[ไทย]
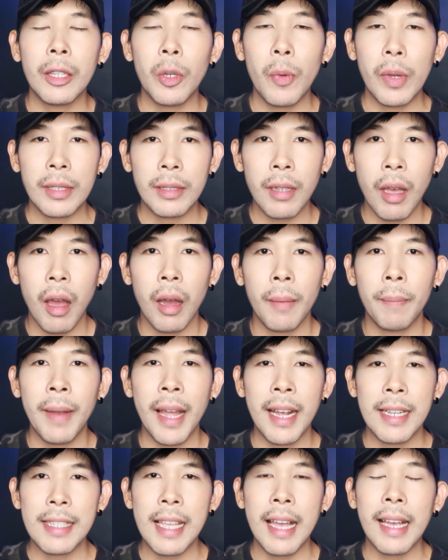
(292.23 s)
ตรวจสอบห
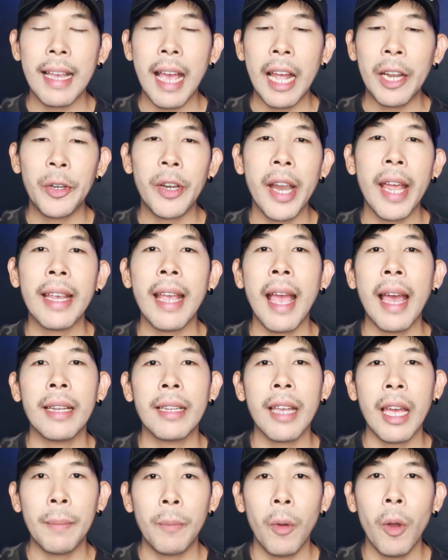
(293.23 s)
ลังจากการรายงาน
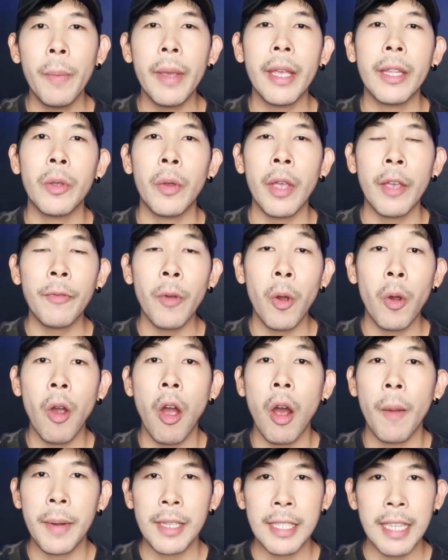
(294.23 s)
การพบเห็น UFO
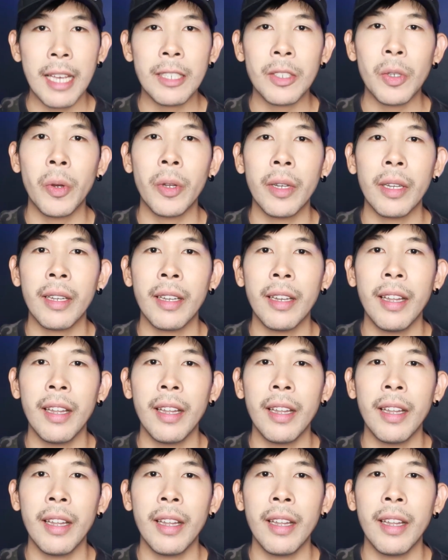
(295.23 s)
ของประชาชน